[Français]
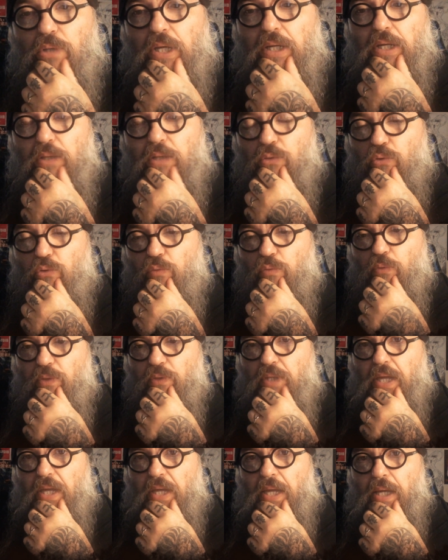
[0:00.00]
d'un
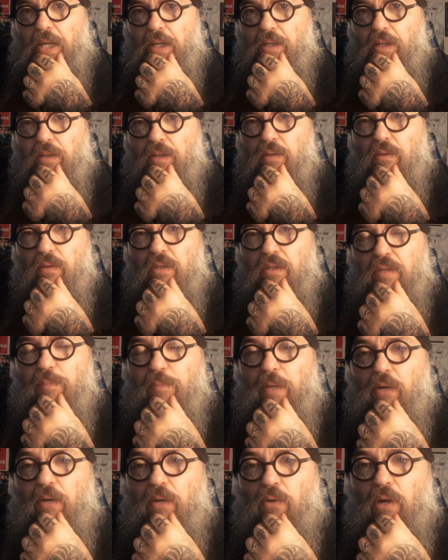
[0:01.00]
documentaire qui
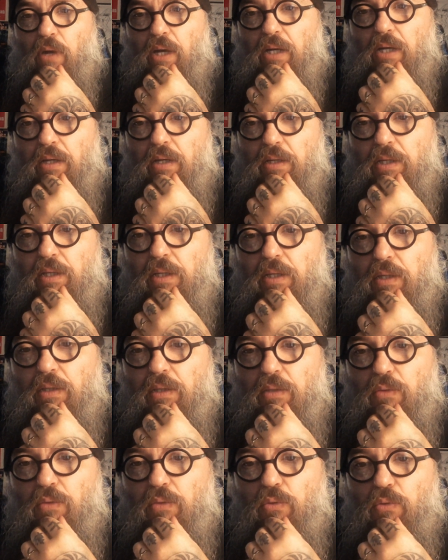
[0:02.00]
parlera
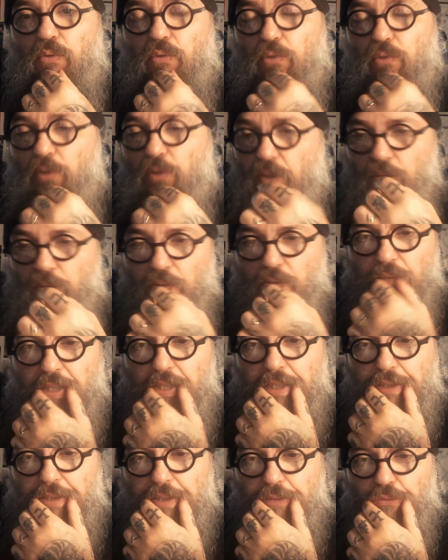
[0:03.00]
de Tokyo
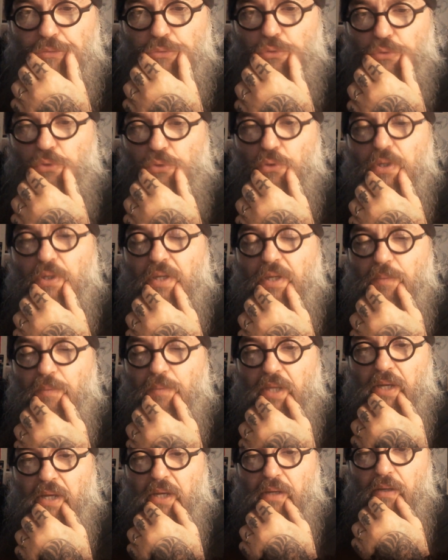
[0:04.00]
et du Tokyo
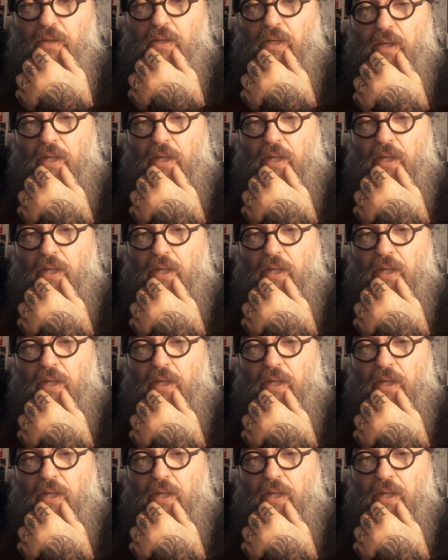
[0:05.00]
criminel